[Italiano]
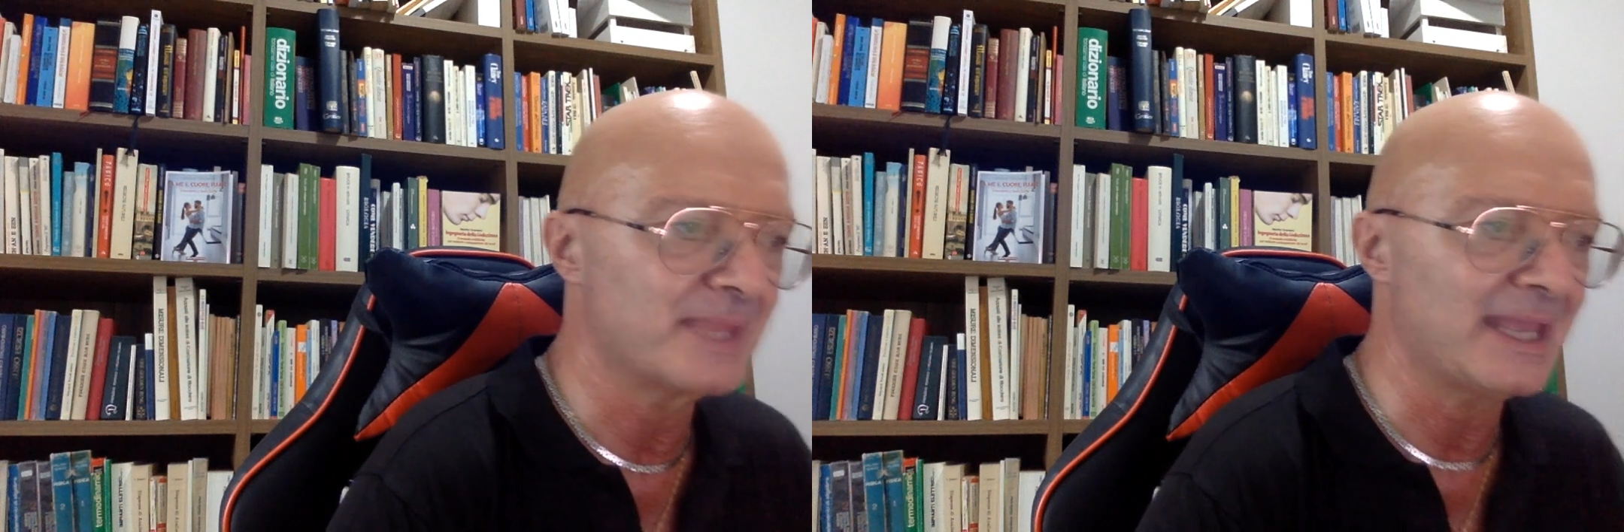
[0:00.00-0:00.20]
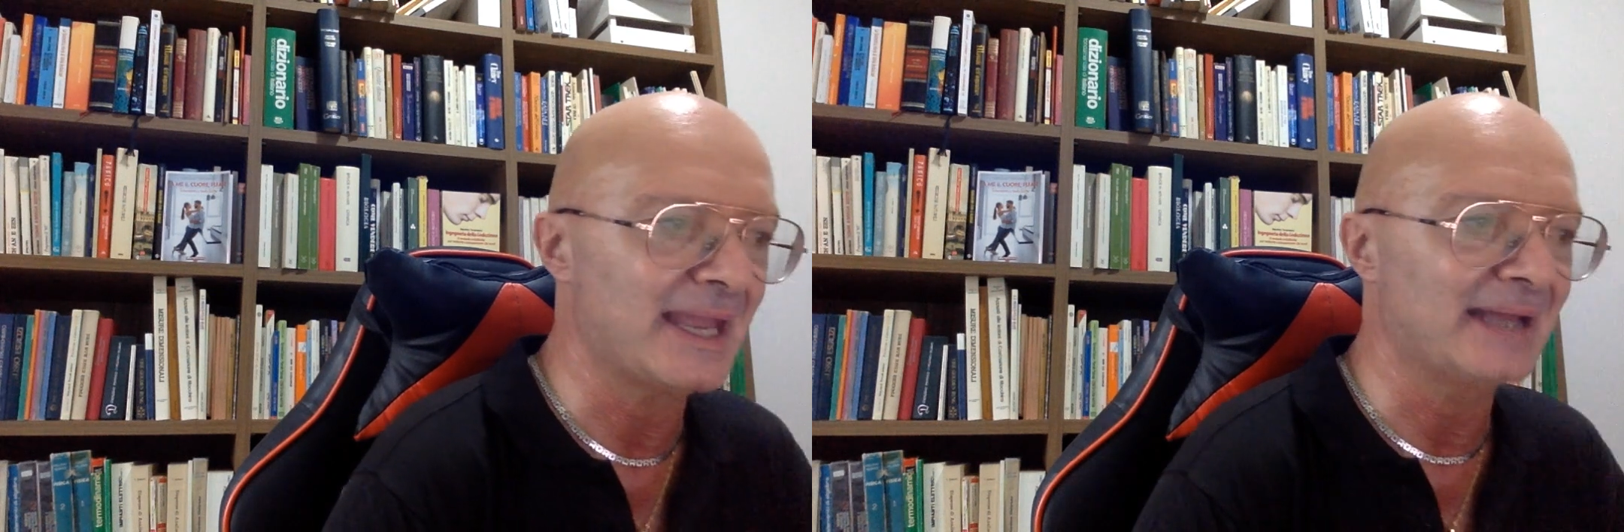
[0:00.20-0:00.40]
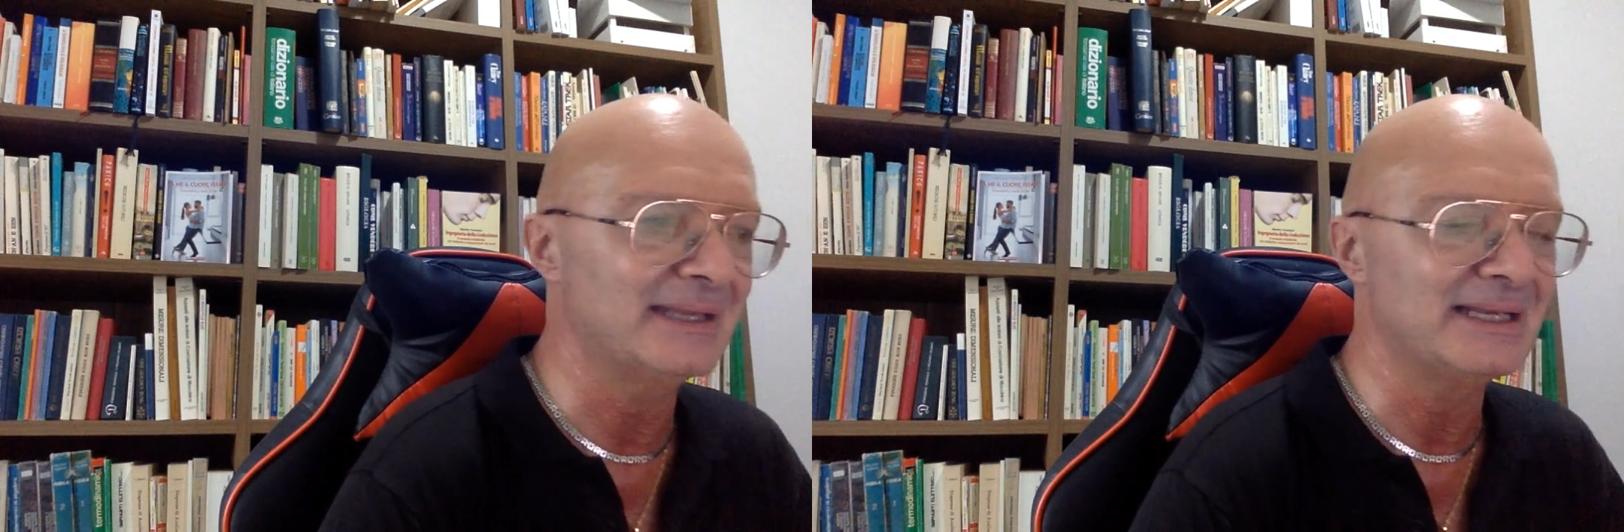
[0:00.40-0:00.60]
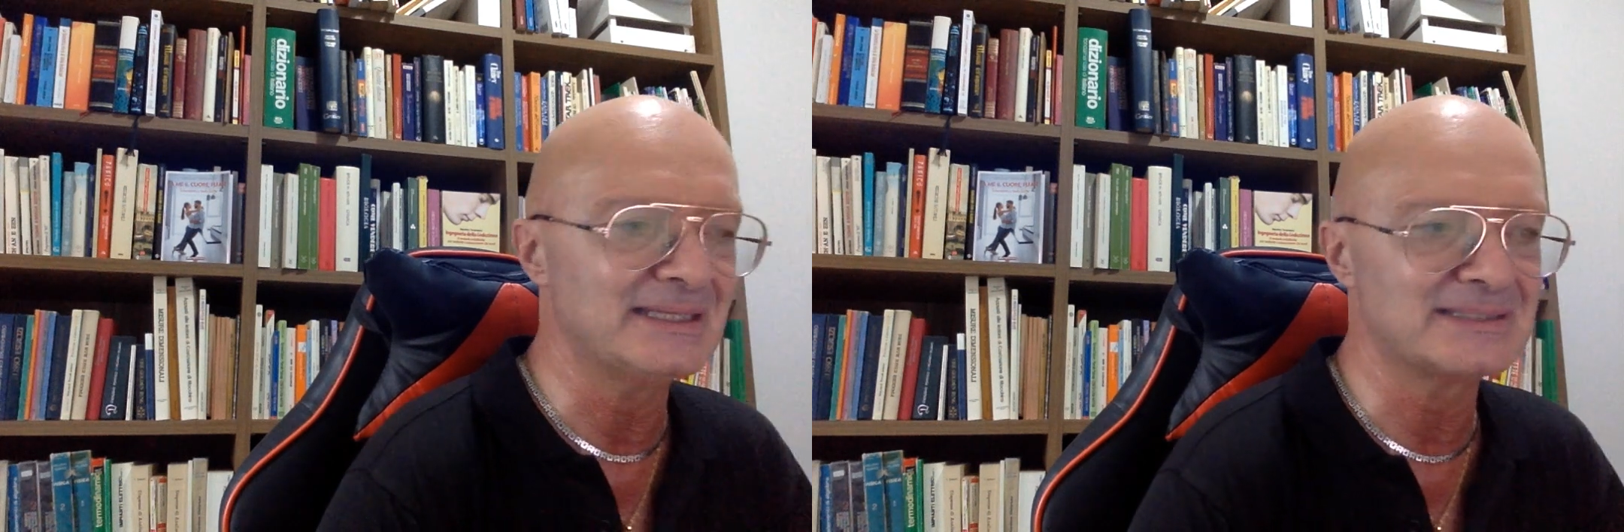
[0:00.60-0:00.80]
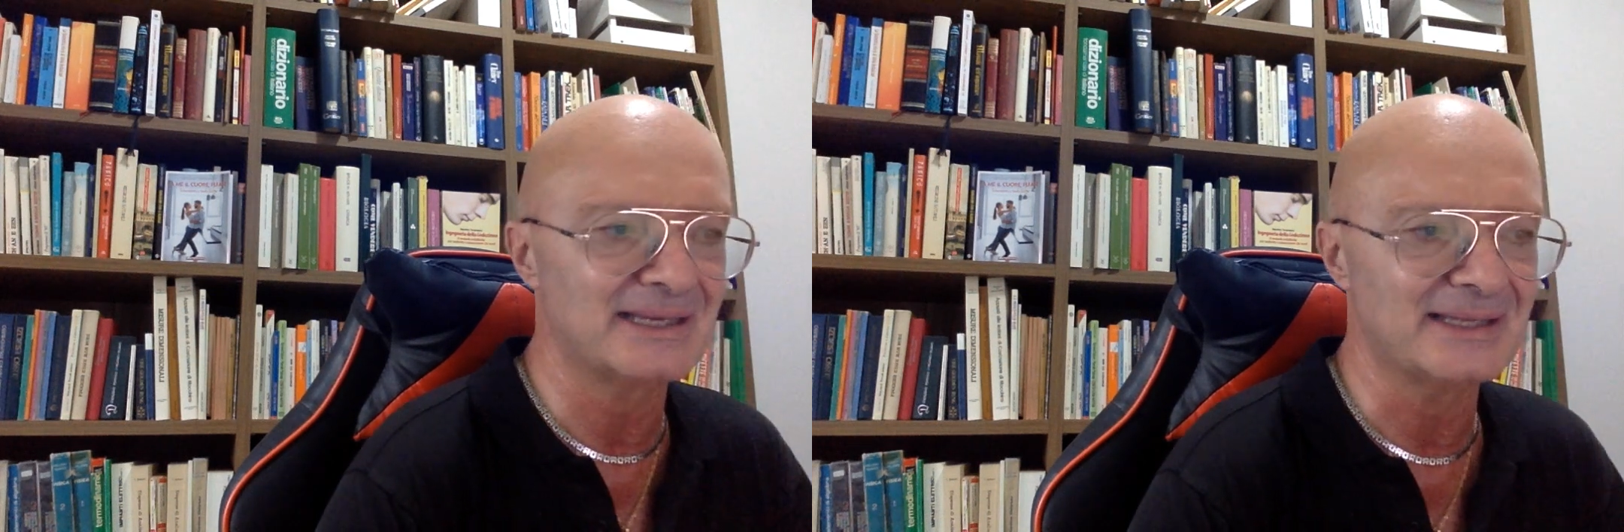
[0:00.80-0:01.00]
e
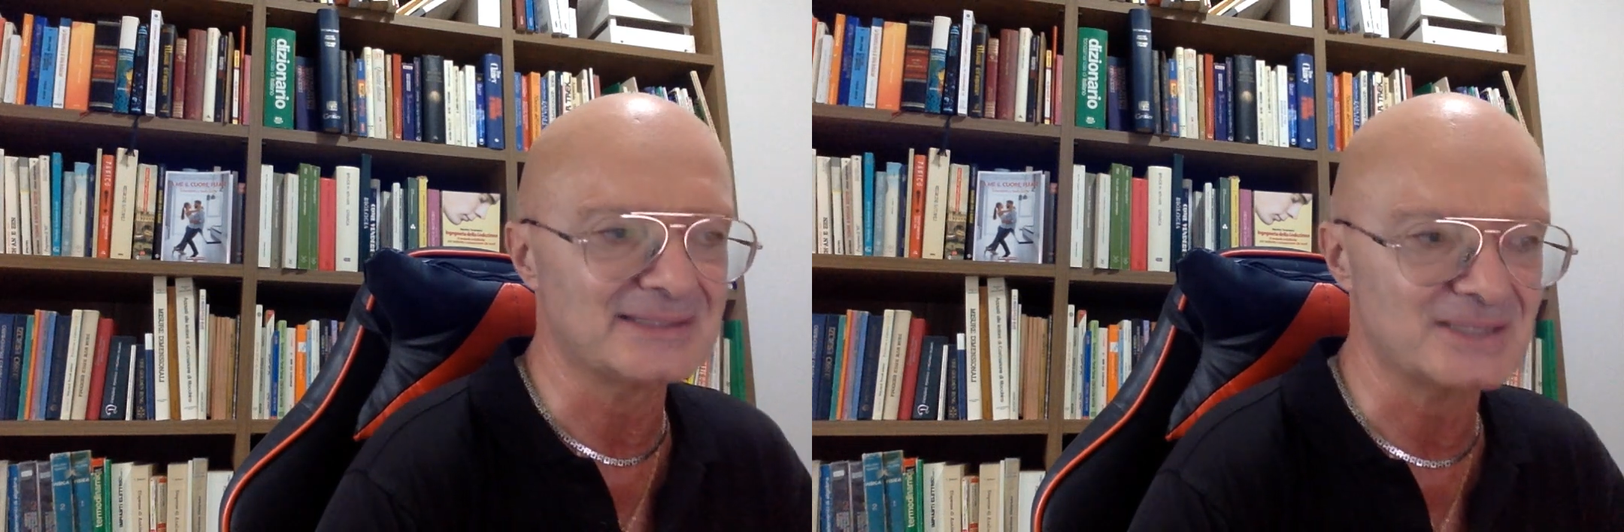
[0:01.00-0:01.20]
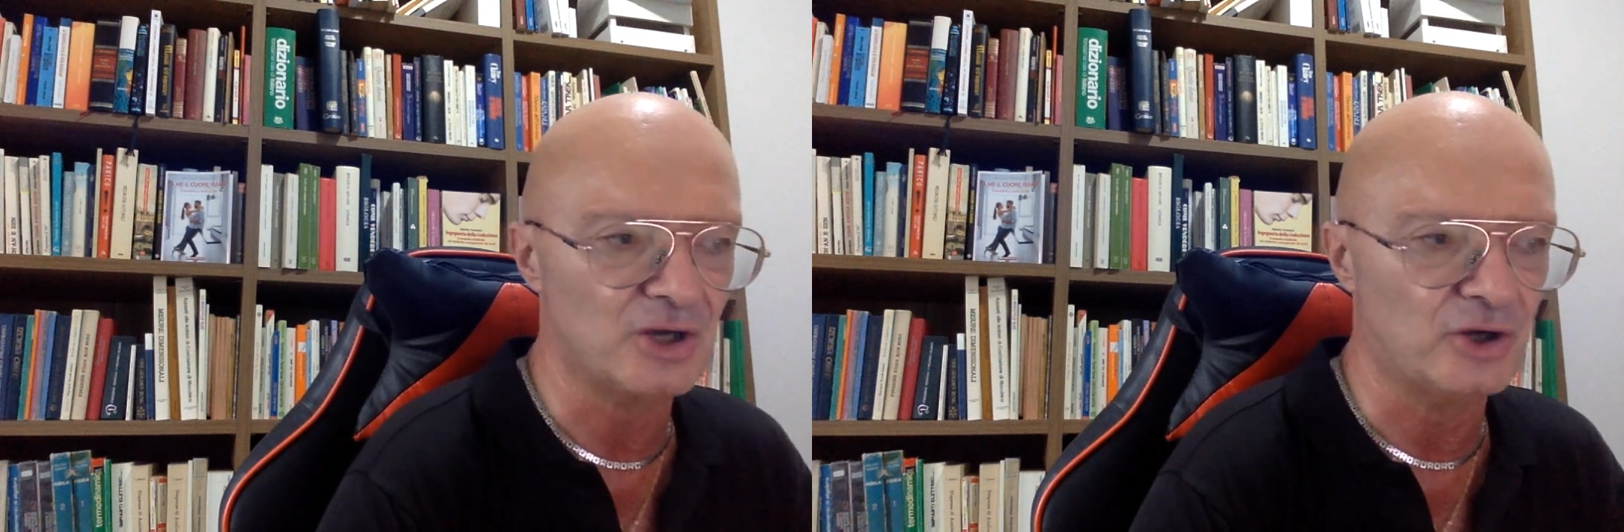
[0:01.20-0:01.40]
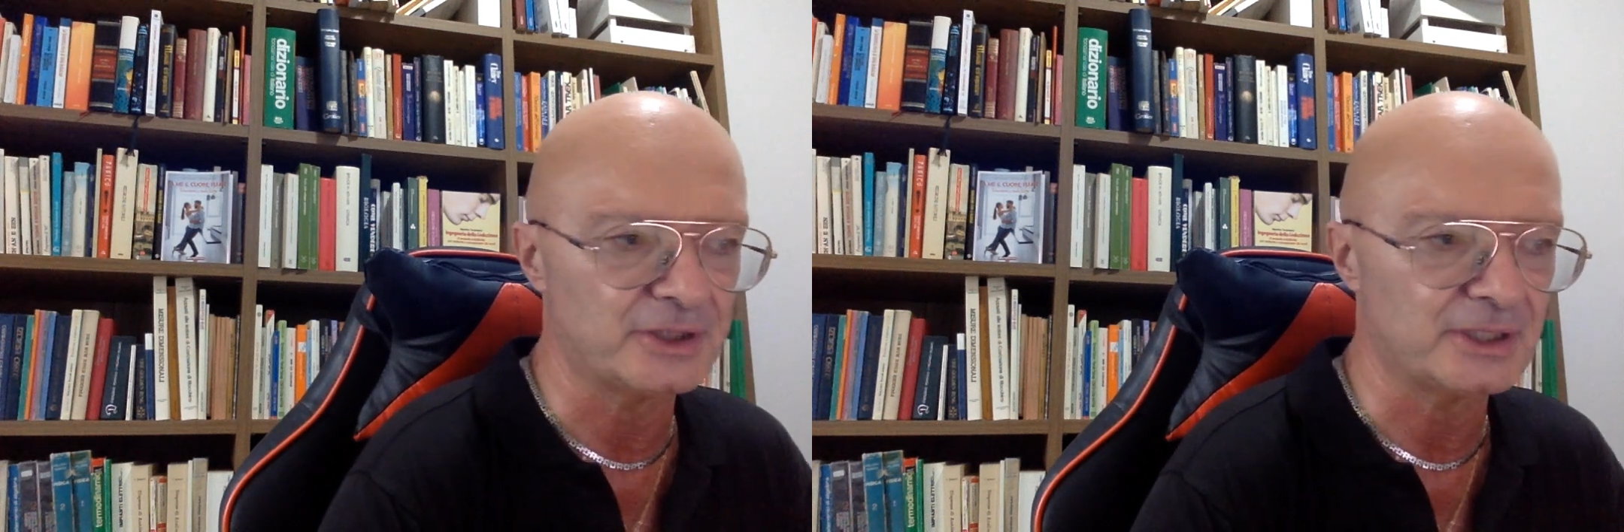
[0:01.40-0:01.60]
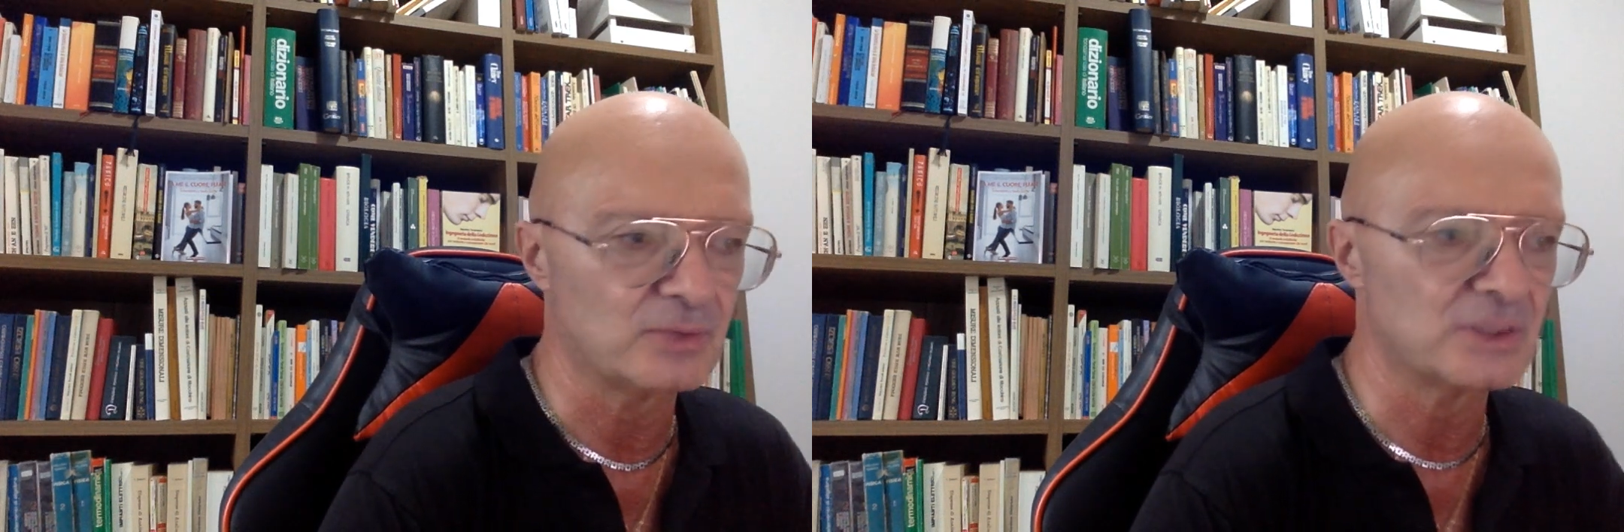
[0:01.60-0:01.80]
analizza le azioni.